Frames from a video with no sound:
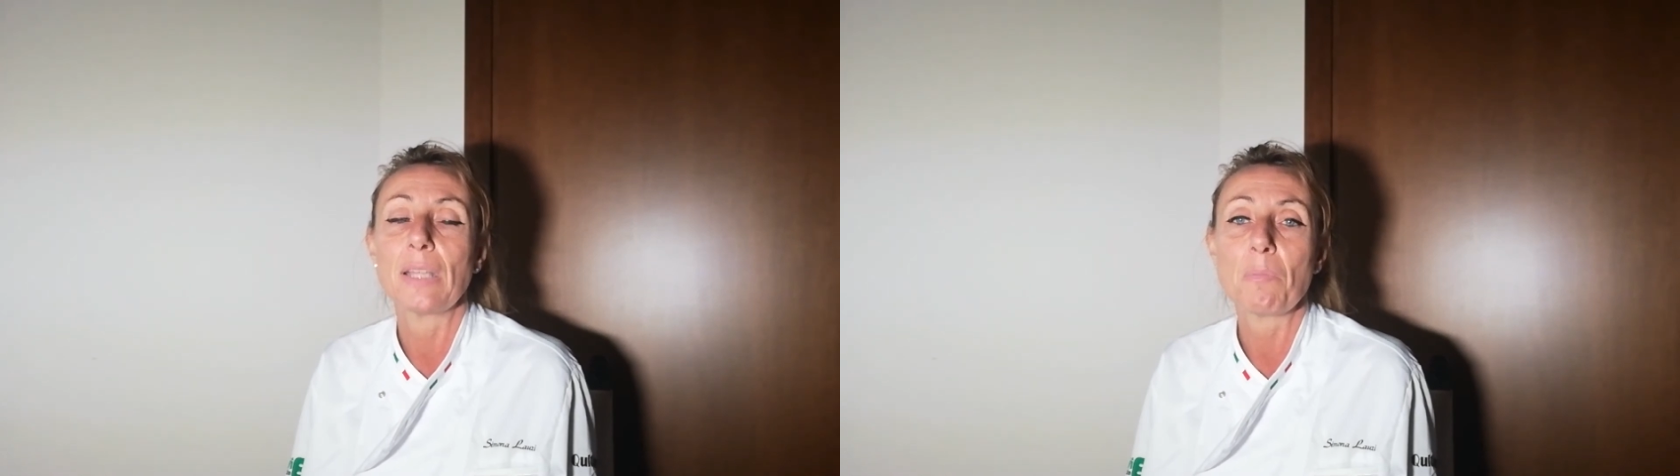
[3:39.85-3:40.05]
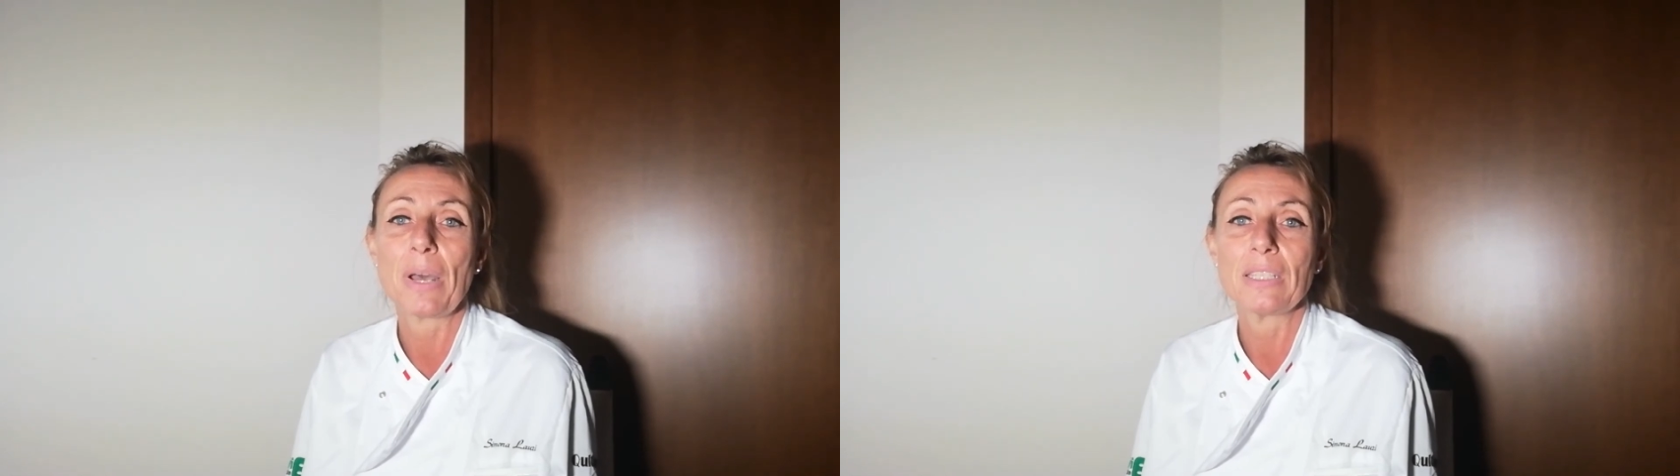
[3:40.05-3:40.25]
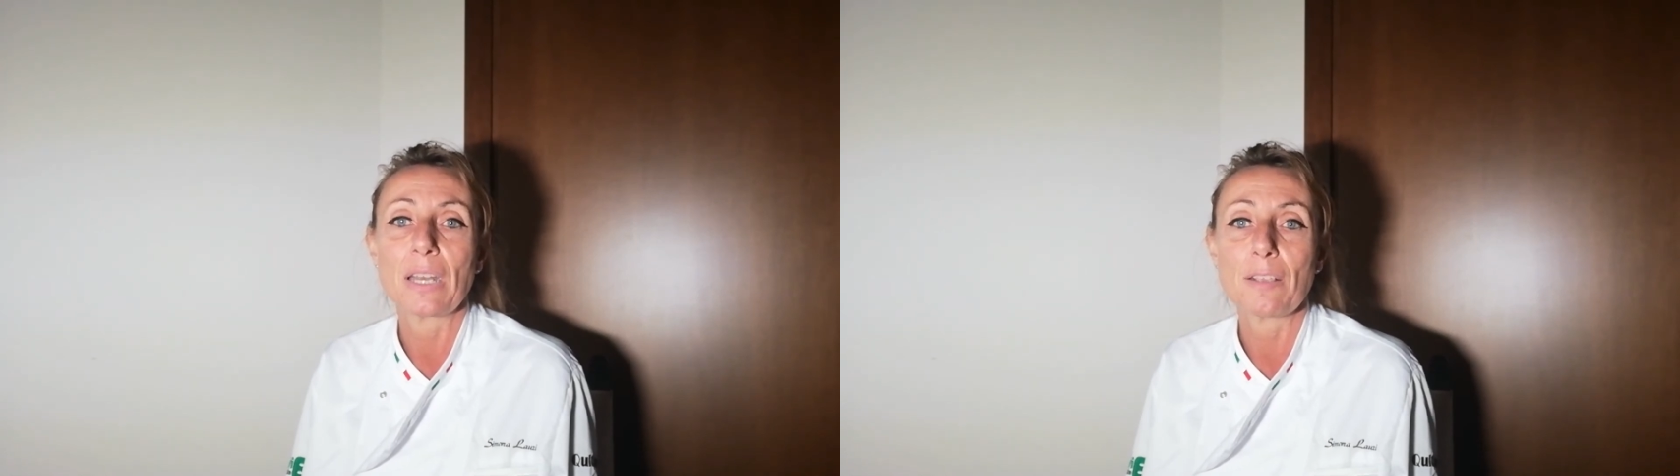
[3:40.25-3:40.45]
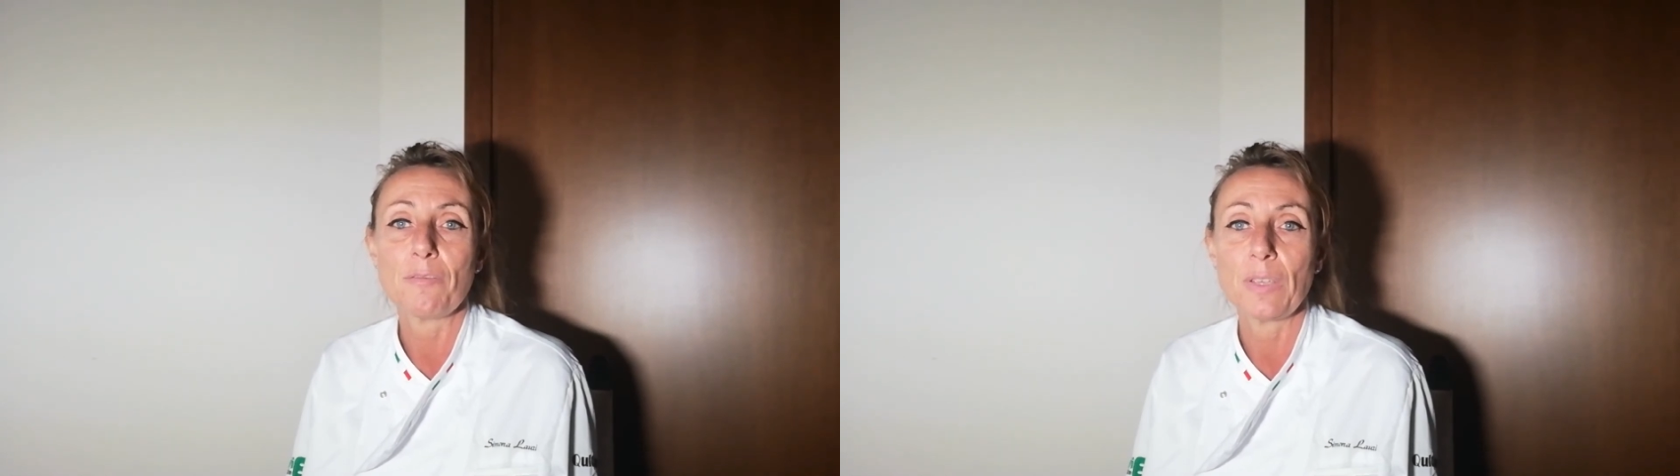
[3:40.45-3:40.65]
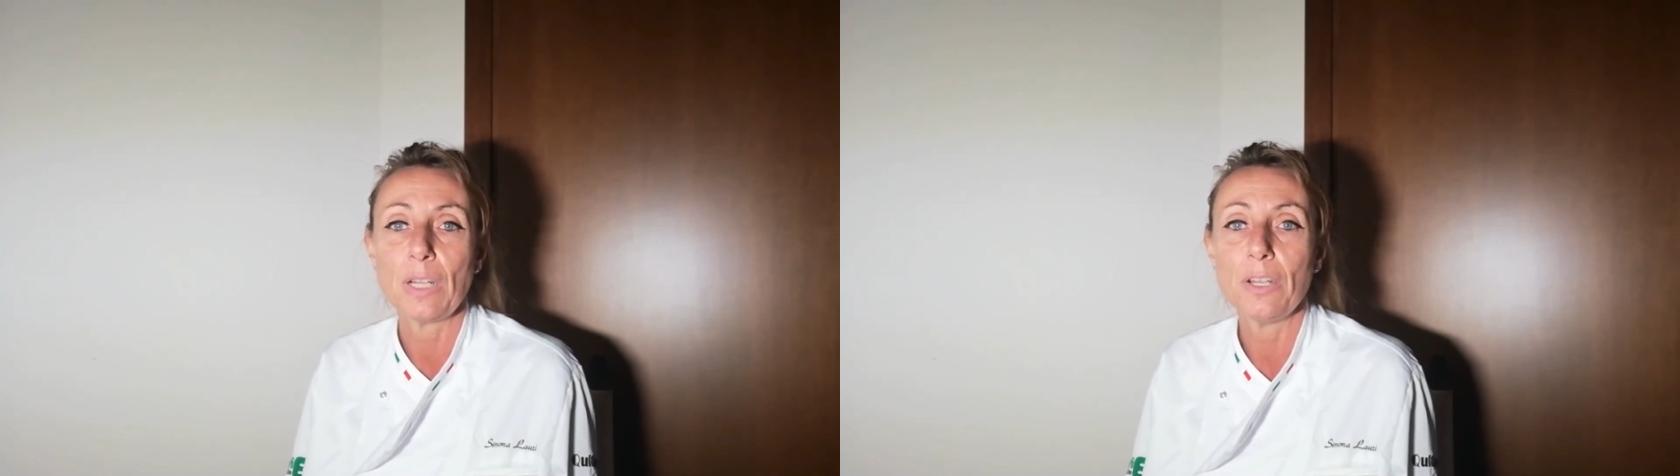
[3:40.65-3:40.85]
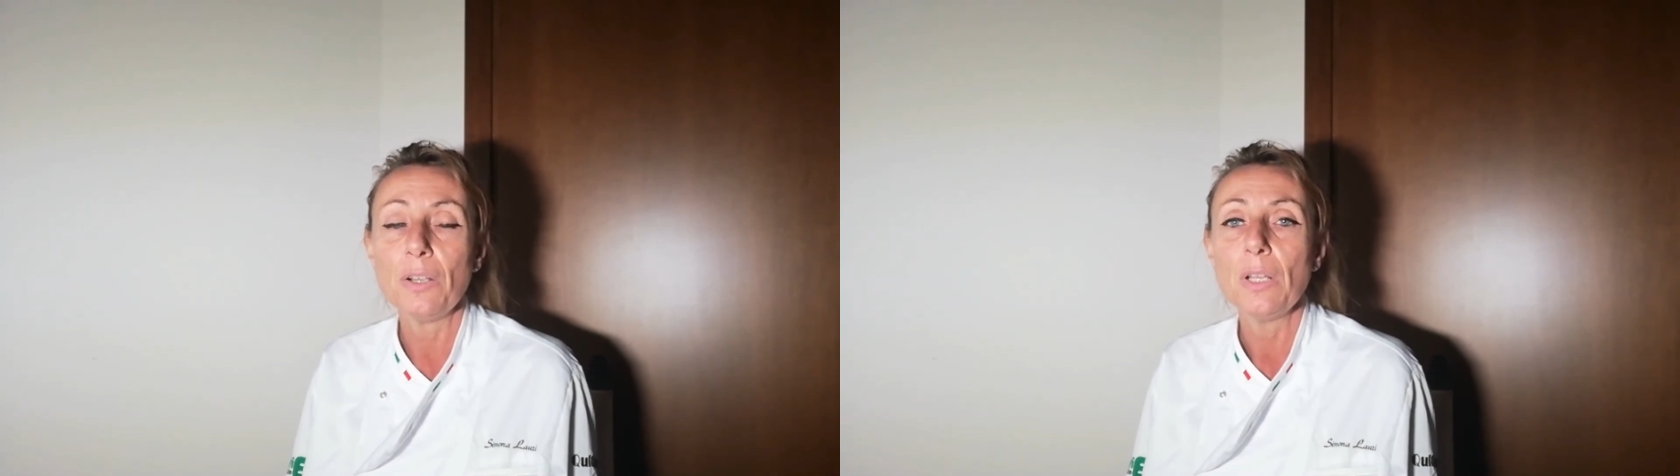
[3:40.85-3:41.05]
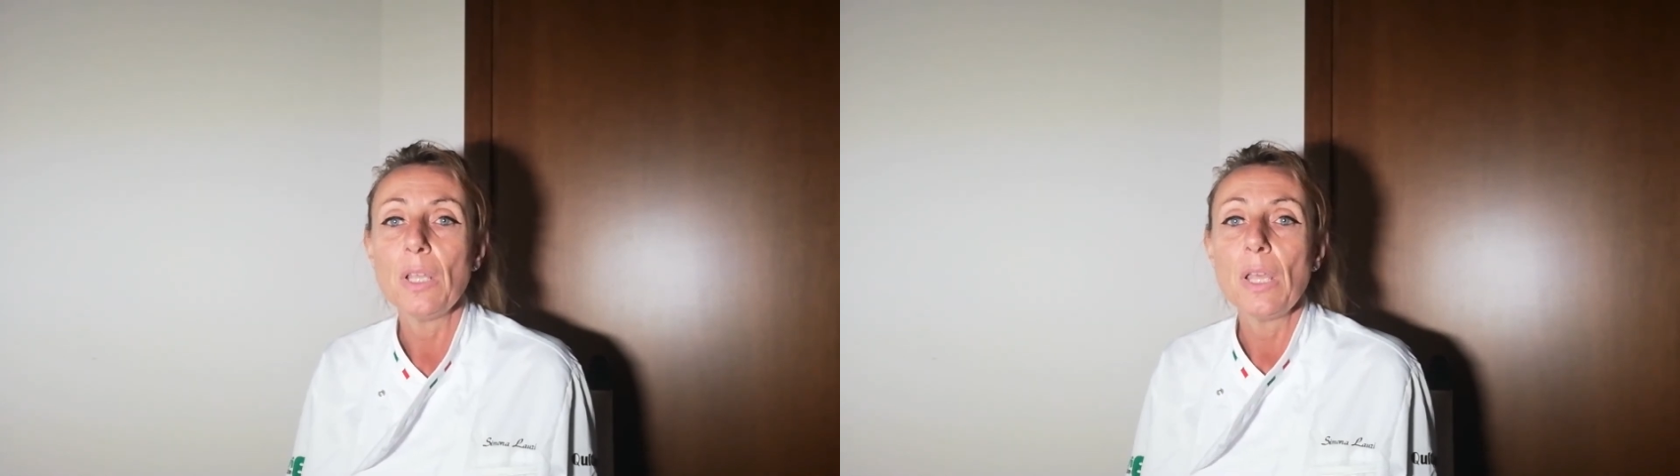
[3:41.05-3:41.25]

da padre in figlio